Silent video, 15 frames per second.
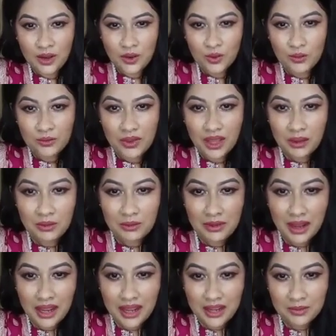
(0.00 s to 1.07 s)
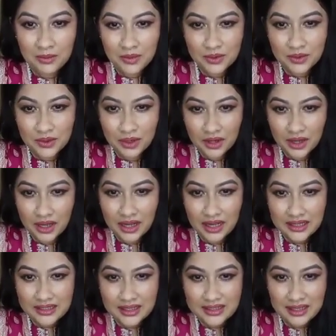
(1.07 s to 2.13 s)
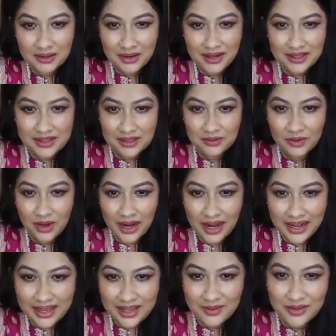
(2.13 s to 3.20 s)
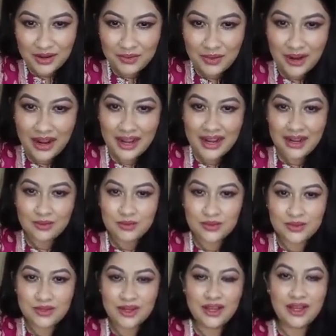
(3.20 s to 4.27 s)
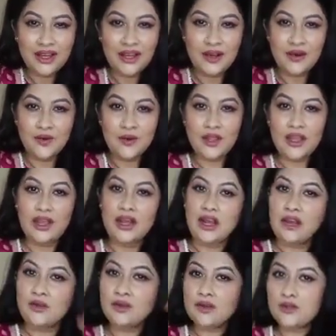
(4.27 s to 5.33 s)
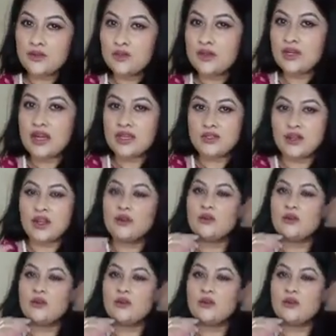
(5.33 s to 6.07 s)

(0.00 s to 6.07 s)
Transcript: উম্মি হাবিবা হাই আপু আচ্ছা সামাইরা সামু হাই কিউটি আপু হাই আপু ওকে আরও কিছু সুইট হার্ট জয়েন